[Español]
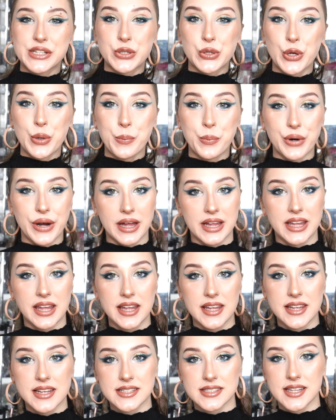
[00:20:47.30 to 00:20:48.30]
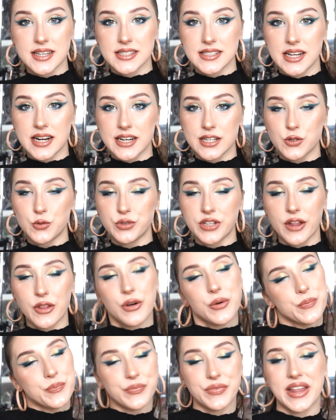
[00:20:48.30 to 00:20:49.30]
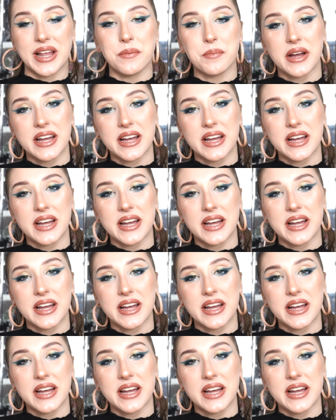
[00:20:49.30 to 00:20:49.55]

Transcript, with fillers: estoy por aquí y este es el resultado del